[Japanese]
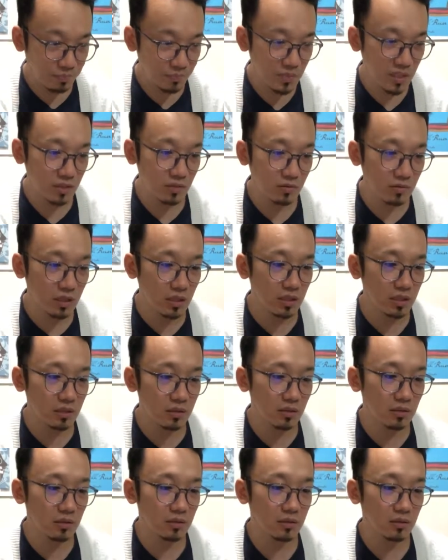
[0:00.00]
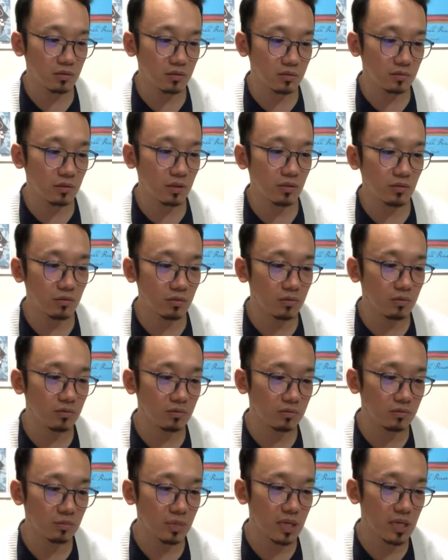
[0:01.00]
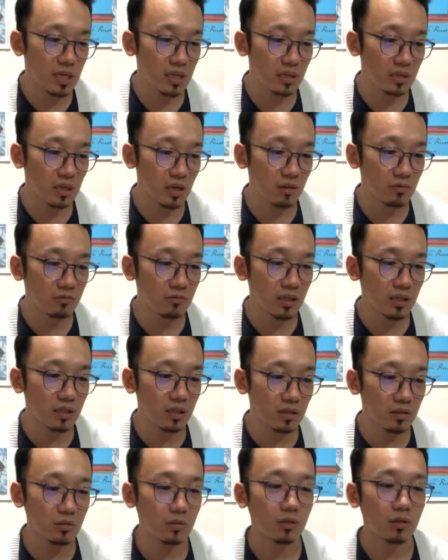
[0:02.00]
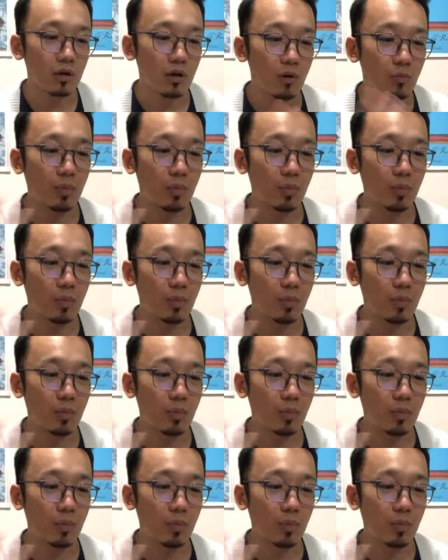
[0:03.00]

でそれにそれを踏まえた上での